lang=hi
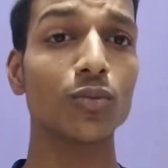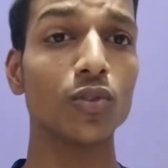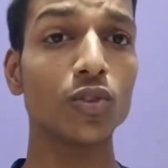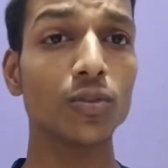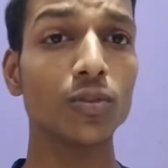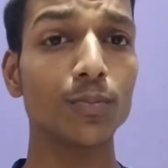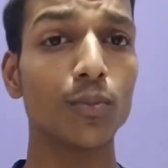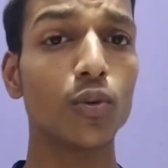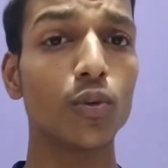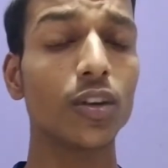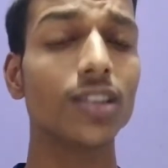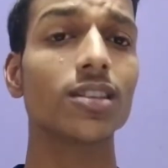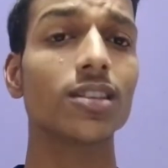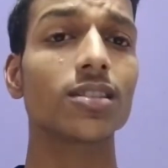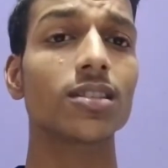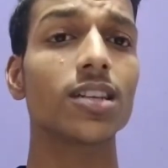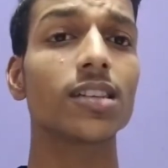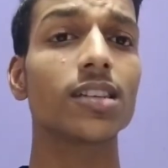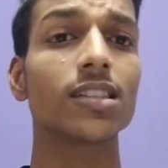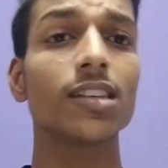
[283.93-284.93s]
उस बुरी
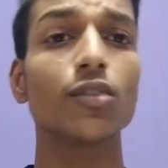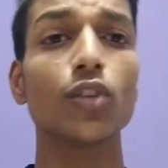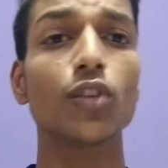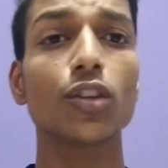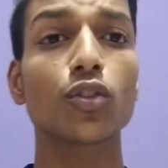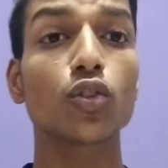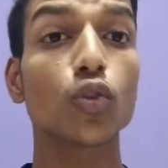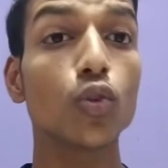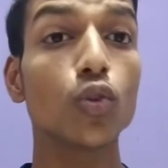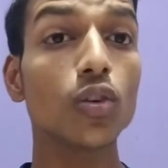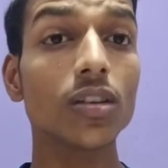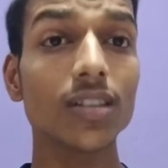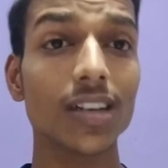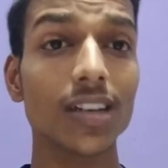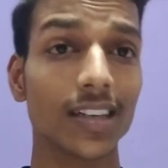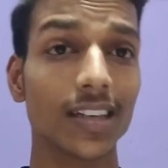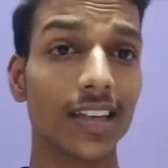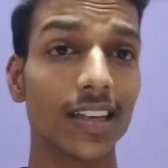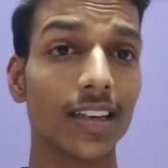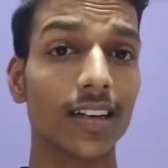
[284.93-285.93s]
शिक्षा से उन्हें दूर
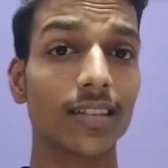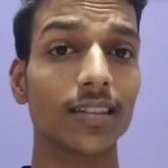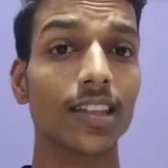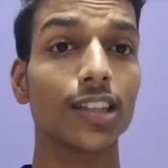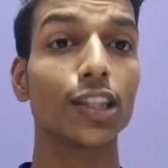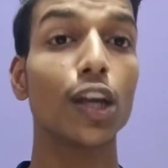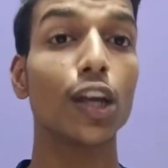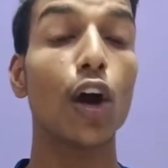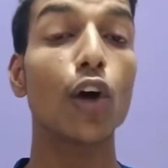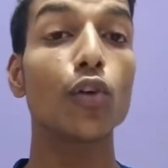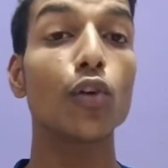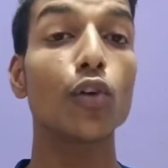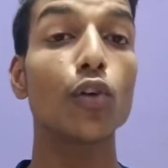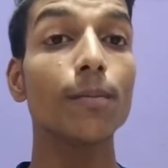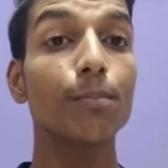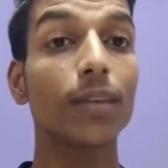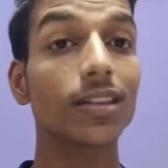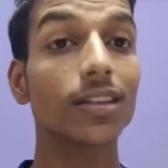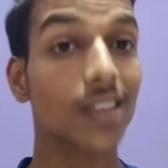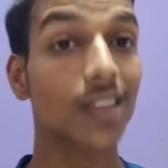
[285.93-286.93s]
करके रखते थे और
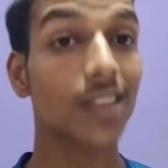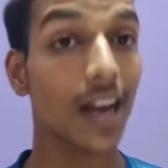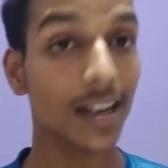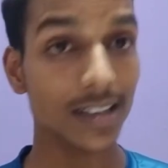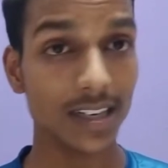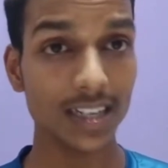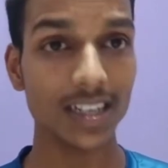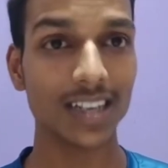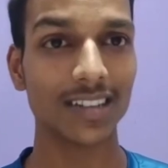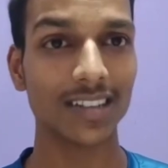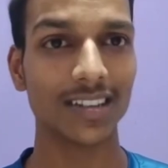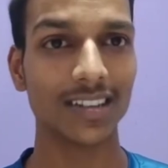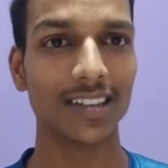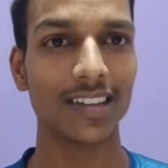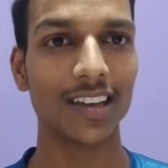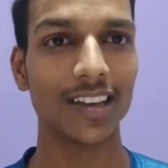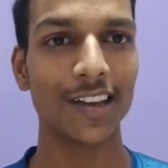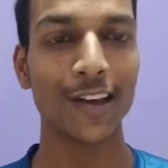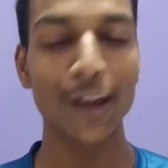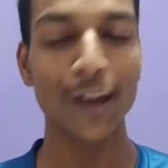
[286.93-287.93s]
उन्हें बचा कर रखते
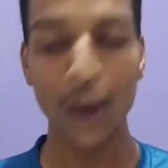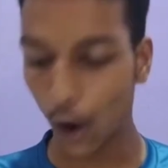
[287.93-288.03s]
थे